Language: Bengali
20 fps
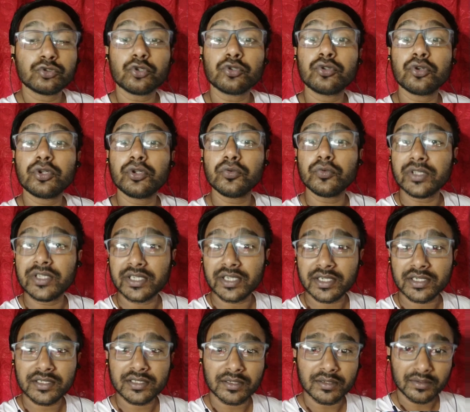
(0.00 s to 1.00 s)
চোদ্দোটি
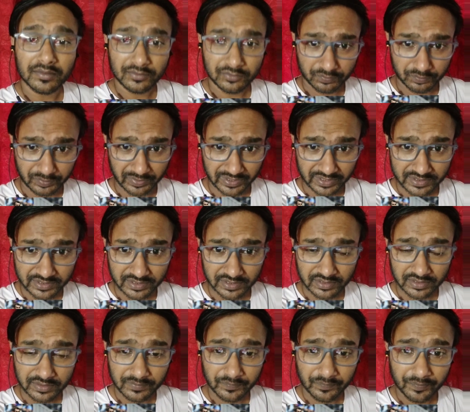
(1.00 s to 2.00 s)
উইকেট পেয়েছে
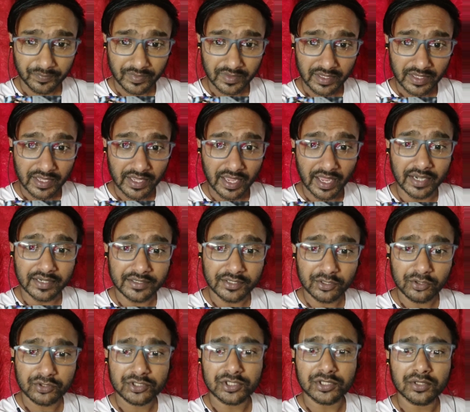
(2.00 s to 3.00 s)

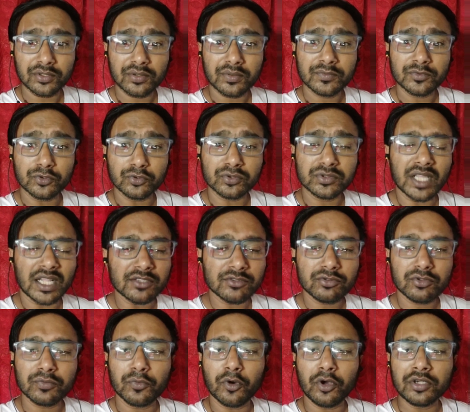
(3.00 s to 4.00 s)
হ্যাট্রিকও ছিল
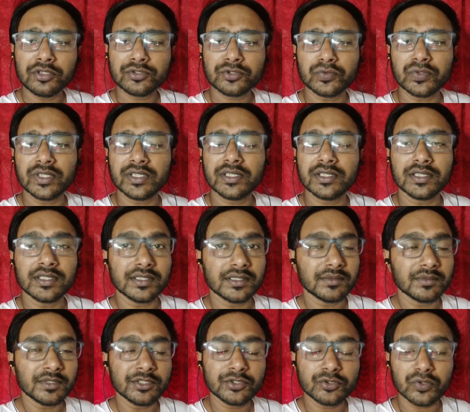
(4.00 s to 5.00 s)
দুর্দান্ত বল সুইং
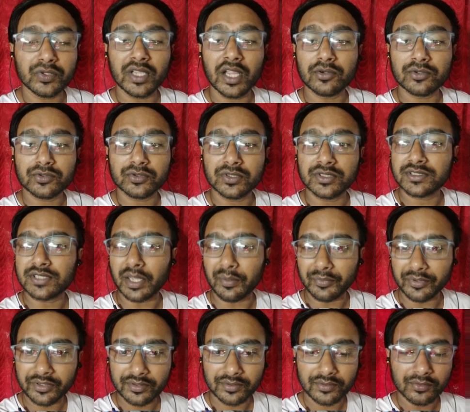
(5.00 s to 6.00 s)
ইন সুইং আউট সুইং
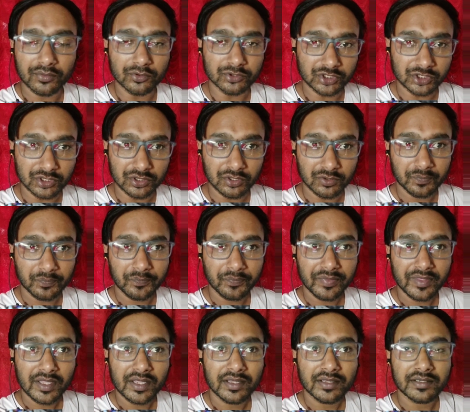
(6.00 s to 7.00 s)
স্বামীর হচ্ছিল
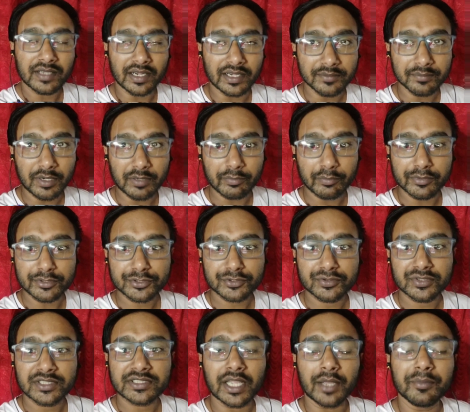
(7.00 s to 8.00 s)
কারেন্ট পারফরমেন্স
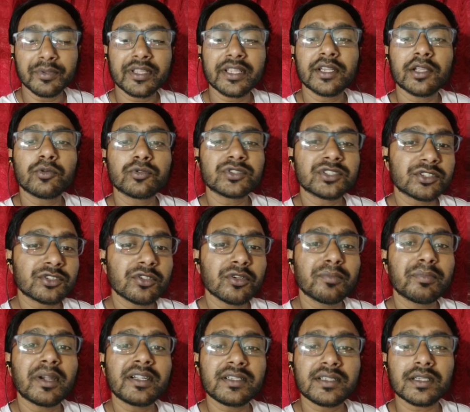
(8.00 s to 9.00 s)
করেছে স্বামীকে নেওয়া উচিত ছিল
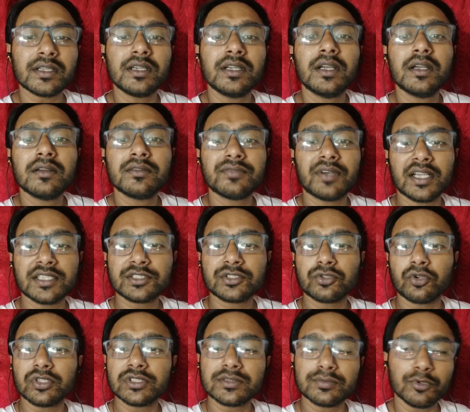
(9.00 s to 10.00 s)
বাট ফার্স্ট
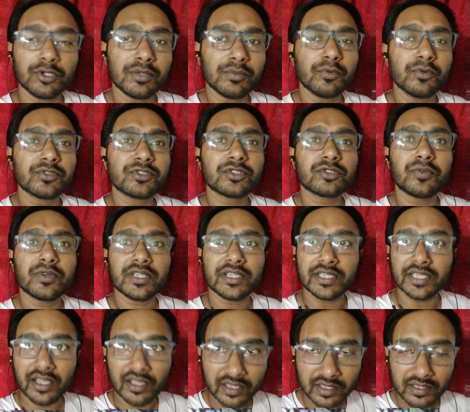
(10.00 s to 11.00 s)
চয়েস বলে ভুবনেশ্বর কুমারকে
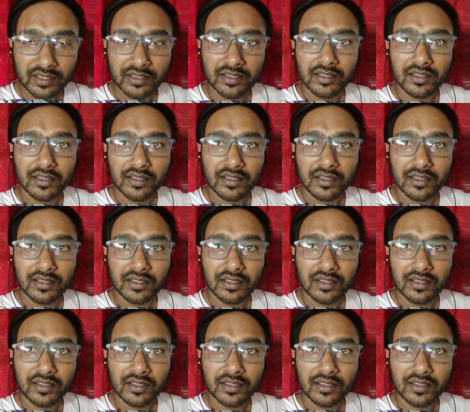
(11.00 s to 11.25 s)
নেয়